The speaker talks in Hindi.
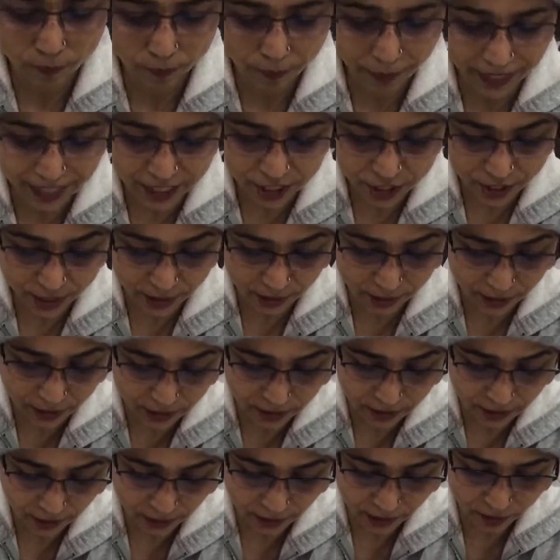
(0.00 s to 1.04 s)
परेशान कर
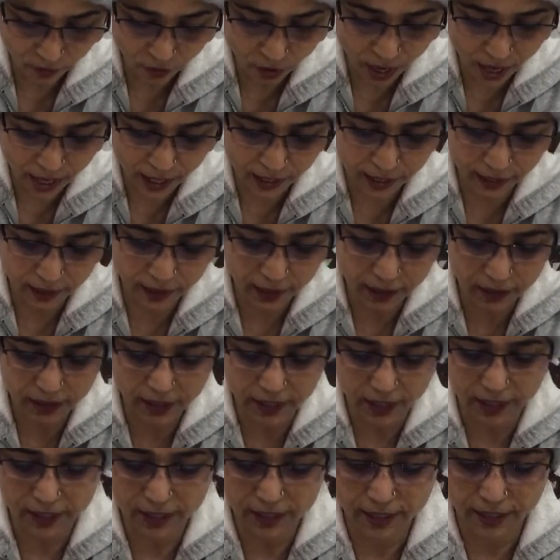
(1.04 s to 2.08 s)
सकती है वो आगे तक
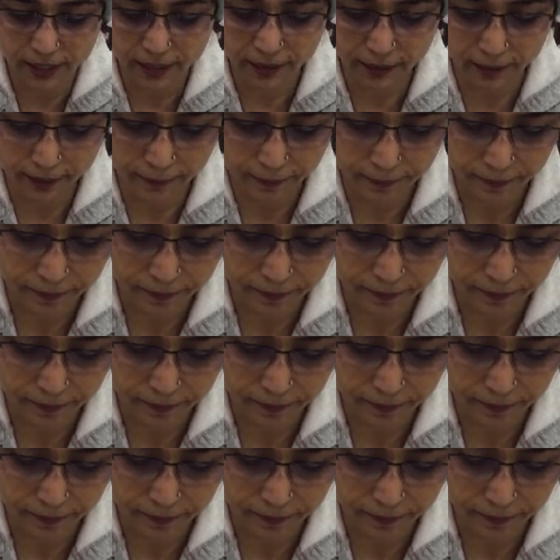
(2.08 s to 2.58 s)
चला जाएगा